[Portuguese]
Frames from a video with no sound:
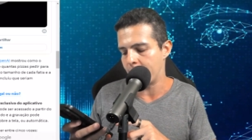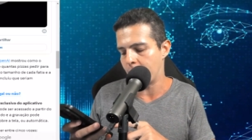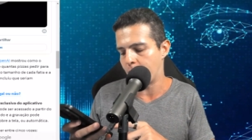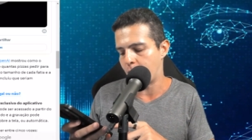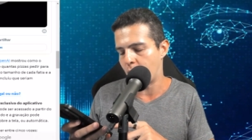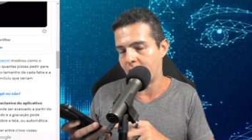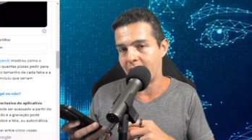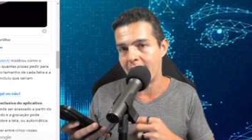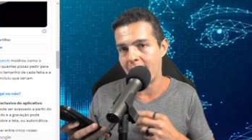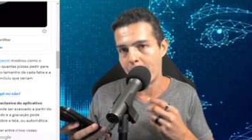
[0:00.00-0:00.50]

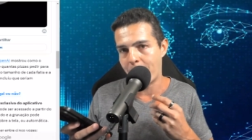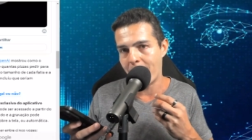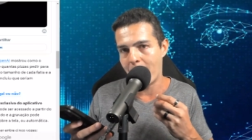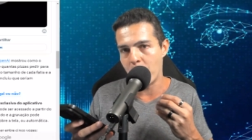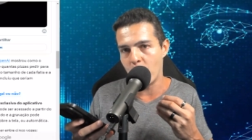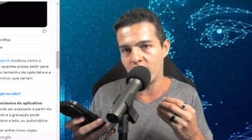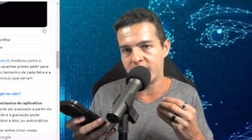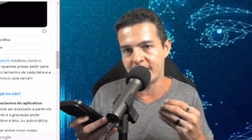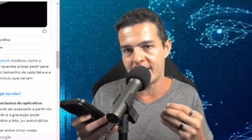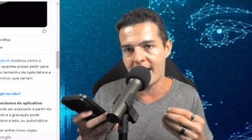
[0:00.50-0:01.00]
Porque é para
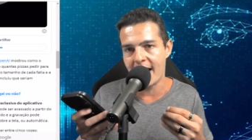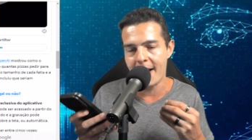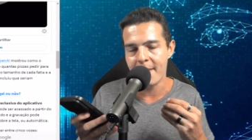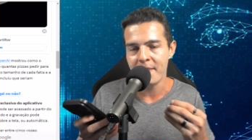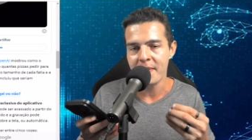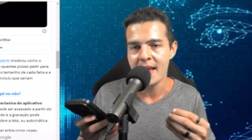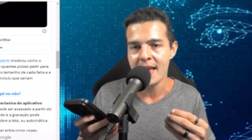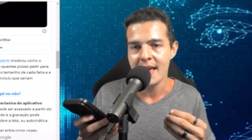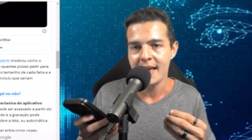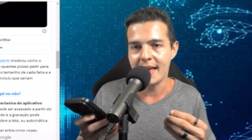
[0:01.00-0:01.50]
mostrar
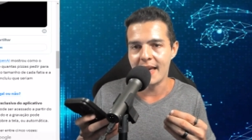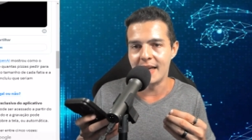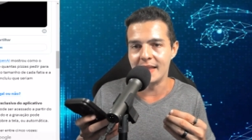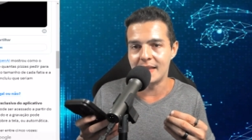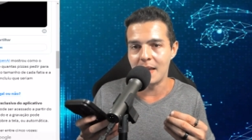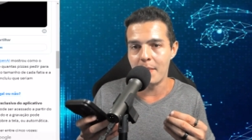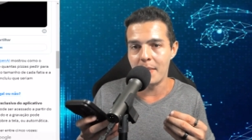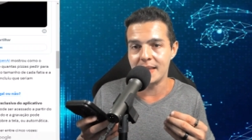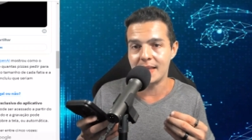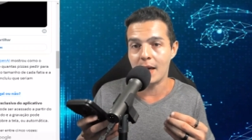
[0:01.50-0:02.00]
que ele
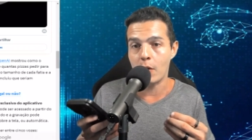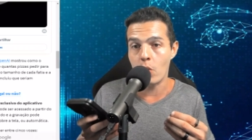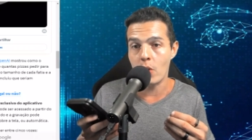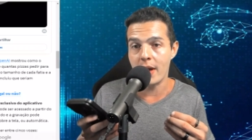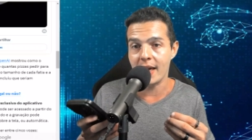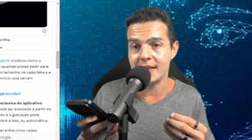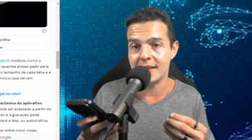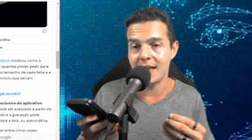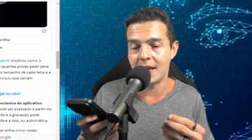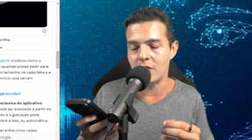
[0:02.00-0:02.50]
também está
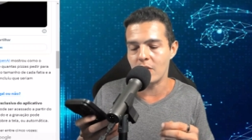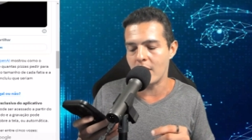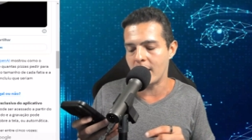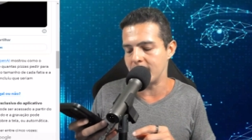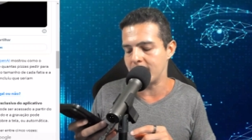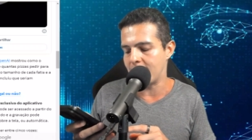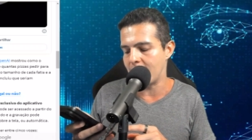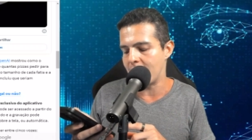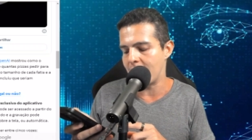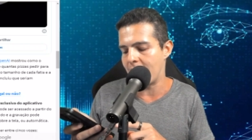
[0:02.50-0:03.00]
conectado na
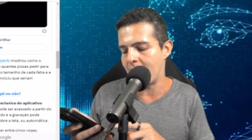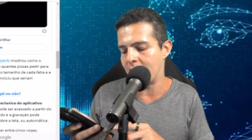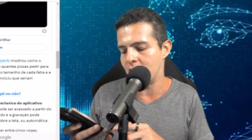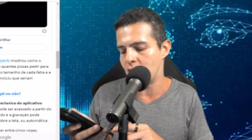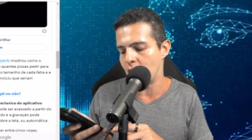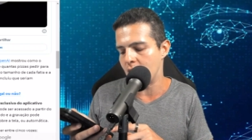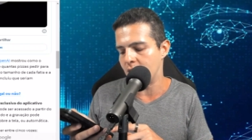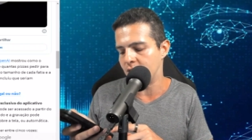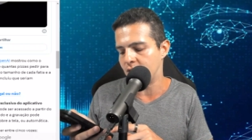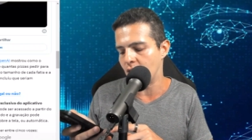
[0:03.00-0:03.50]

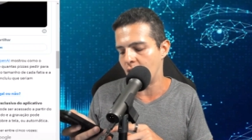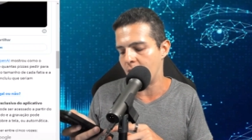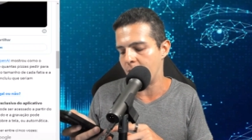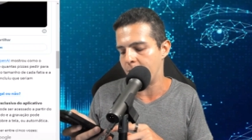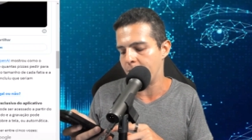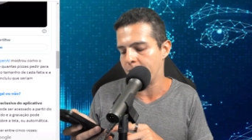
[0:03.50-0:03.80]
internet. Olha só.